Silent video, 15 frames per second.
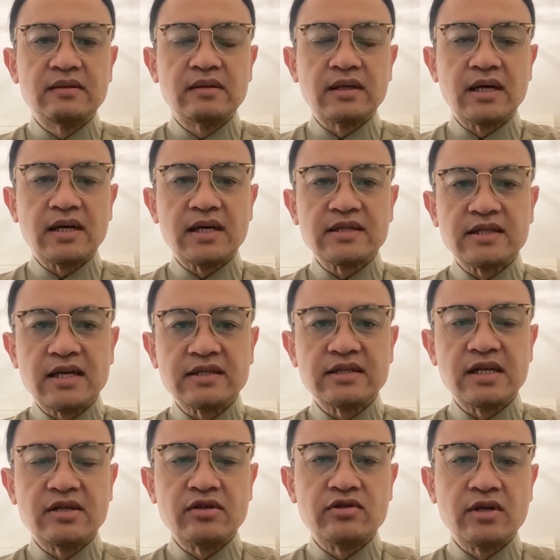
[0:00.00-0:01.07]
kakak
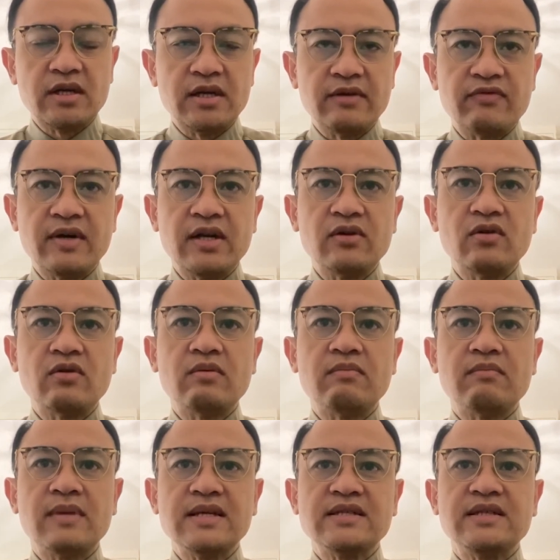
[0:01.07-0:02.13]
Sasa dan juga Devano
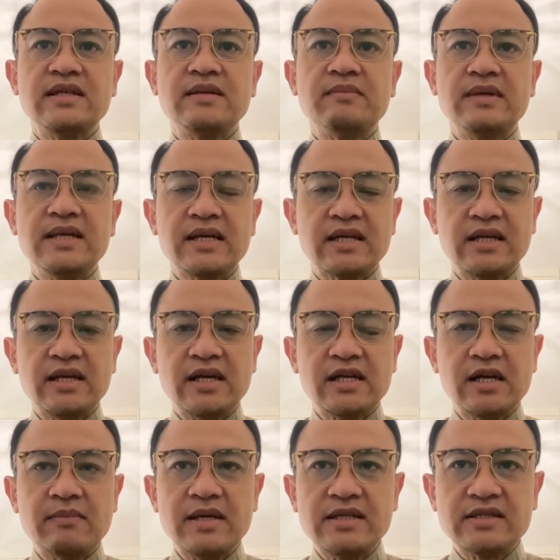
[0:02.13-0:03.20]
masih meyakini
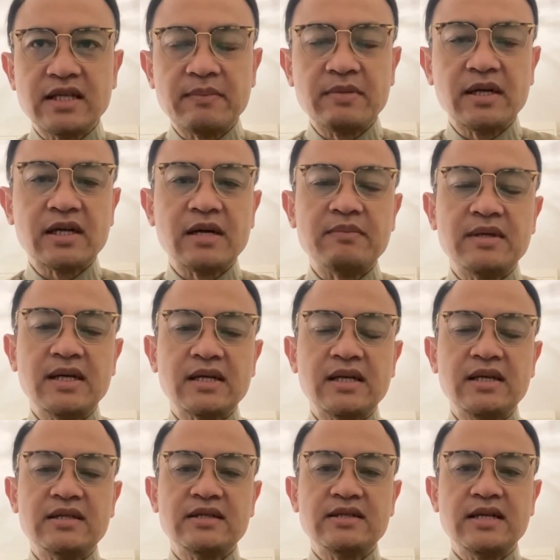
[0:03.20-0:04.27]
agama Islam yang kami
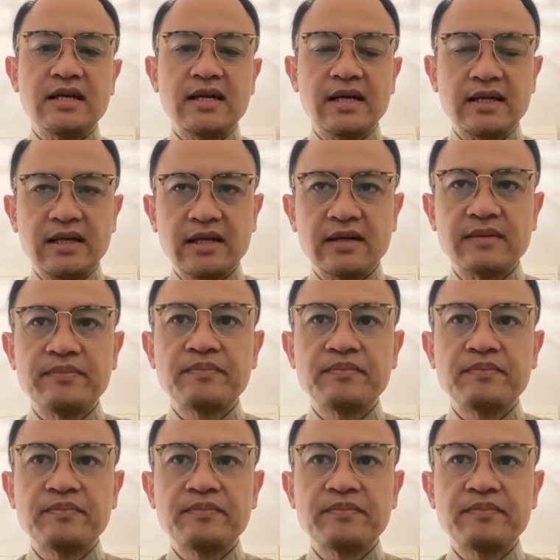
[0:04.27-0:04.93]
yakini sejak lahir.